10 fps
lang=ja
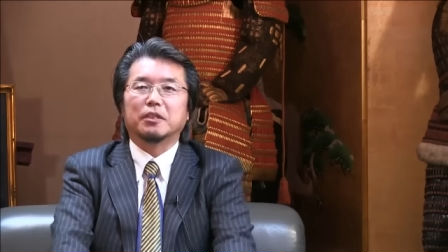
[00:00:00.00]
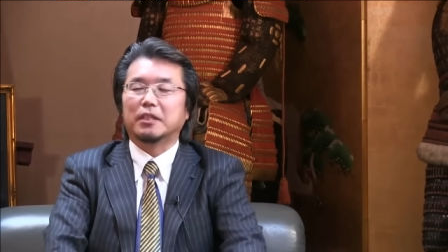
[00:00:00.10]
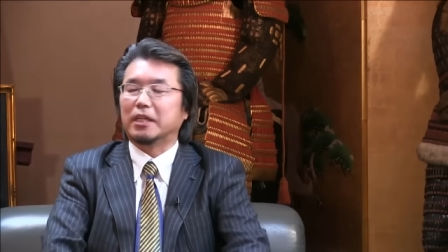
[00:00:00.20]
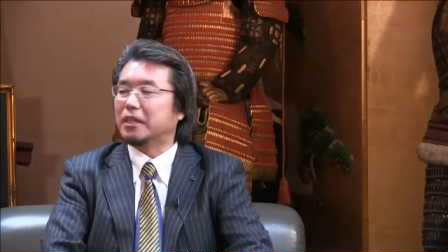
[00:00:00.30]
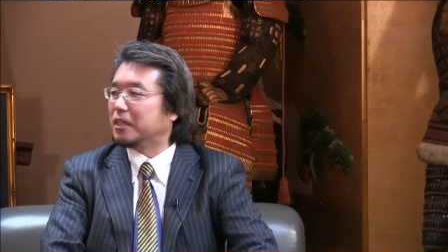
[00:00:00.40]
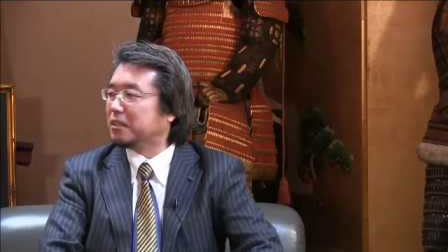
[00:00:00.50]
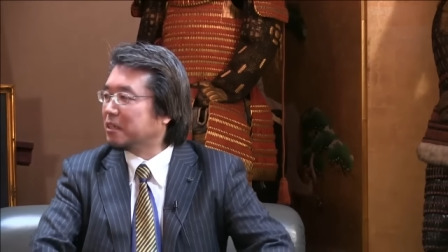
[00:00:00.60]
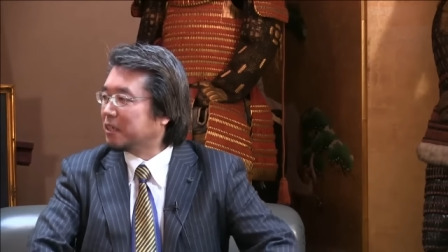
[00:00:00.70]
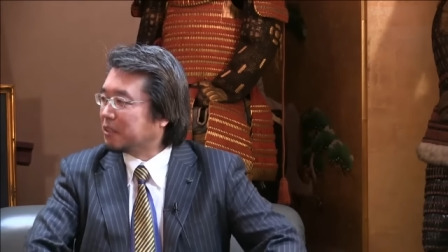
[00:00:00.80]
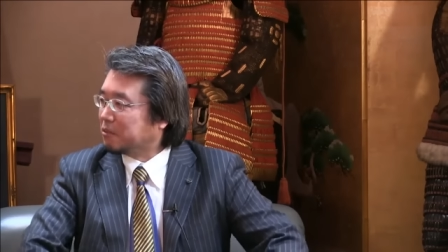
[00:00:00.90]
生、えー、
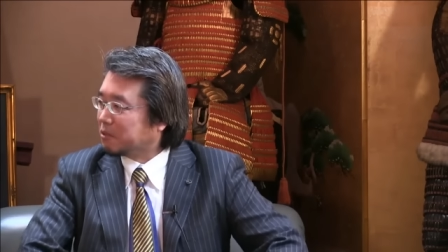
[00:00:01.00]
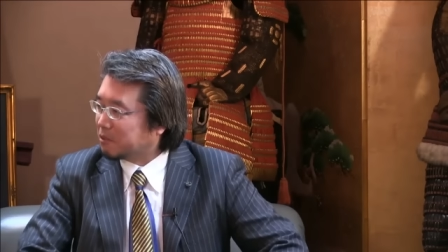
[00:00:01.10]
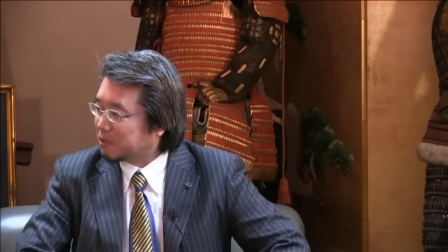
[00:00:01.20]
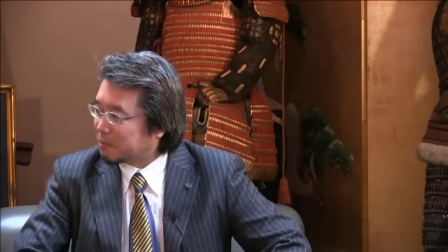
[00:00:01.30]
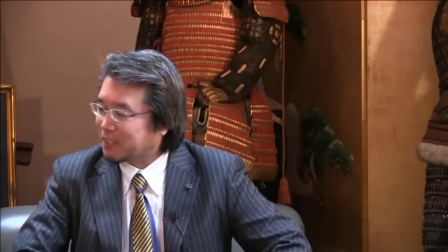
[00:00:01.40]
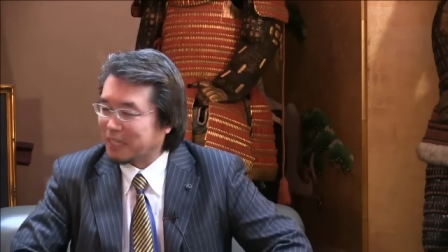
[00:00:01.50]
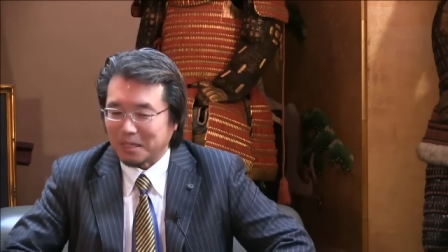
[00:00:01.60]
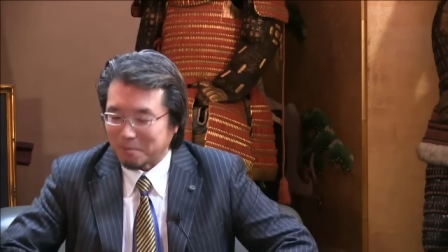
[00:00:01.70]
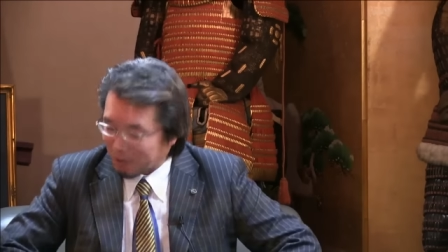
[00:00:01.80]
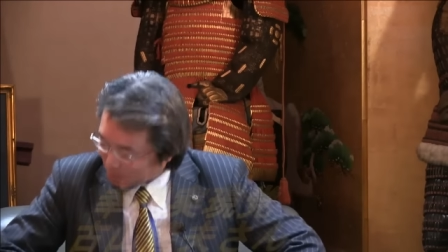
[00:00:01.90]
先月に続きまして誠